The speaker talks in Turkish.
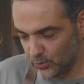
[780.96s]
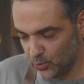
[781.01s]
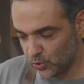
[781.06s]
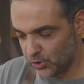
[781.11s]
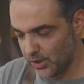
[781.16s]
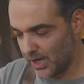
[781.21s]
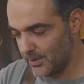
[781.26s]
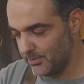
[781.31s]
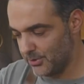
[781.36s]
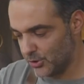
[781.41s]

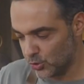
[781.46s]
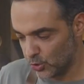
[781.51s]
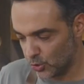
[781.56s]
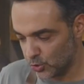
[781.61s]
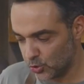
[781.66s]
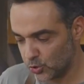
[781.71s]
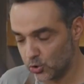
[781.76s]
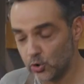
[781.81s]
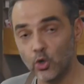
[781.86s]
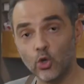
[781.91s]
güzel bir
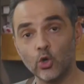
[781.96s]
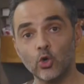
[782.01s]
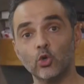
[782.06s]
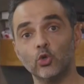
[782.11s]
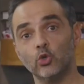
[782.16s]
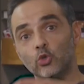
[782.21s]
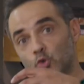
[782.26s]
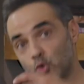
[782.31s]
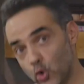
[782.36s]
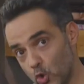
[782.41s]
sos.
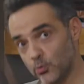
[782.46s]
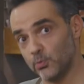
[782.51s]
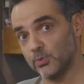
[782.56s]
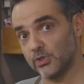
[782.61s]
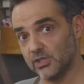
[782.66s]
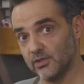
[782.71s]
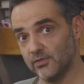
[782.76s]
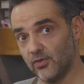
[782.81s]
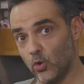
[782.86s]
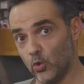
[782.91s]
Çok mu
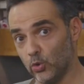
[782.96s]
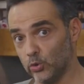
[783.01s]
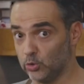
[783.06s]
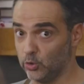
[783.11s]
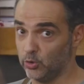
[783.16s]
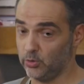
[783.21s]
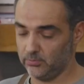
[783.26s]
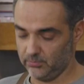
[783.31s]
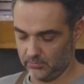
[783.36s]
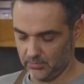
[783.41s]
sıvı
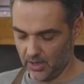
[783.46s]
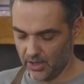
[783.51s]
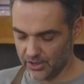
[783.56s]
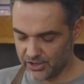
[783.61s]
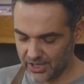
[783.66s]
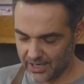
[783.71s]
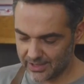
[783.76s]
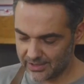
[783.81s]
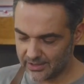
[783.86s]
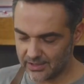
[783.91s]
oldu?
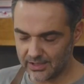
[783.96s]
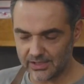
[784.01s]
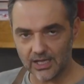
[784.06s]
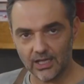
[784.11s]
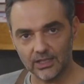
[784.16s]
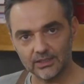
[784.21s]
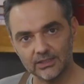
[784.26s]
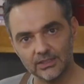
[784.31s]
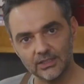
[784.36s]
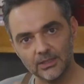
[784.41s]
Açarsanız
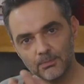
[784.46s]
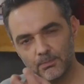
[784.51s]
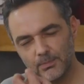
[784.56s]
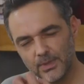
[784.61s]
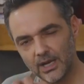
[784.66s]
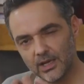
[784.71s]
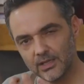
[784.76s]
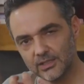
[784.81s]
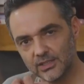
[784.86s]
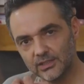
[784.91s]
altını
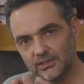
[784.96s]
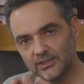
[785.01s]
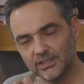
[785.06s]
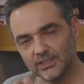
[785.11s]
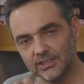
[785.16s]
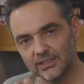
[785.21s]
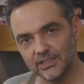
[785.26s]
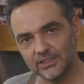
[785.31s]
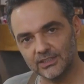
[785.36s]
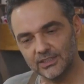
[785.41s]
birazcık
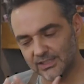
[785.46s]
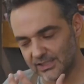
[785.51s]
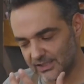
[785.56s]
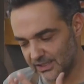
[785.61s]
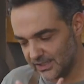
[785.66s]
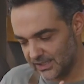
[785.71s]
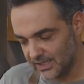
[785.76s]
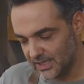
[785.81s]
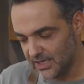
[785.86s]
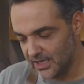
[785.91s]
tıkırdatırsınız,